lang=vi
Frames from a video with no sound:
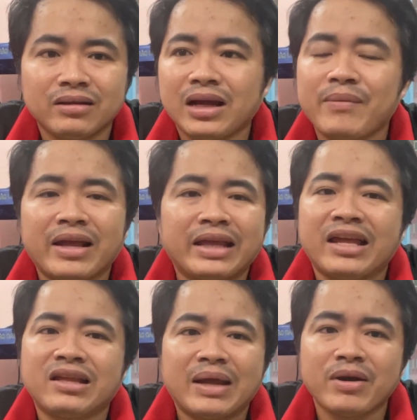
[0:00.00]
chắc các bạn
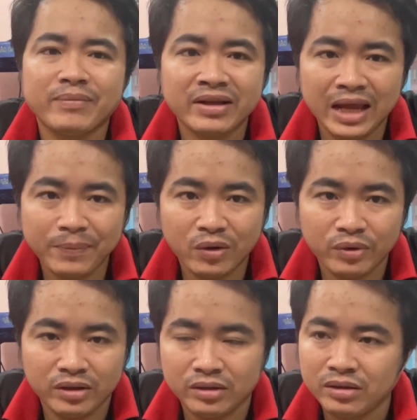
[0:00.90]
chạy chạy mất mất dép rồi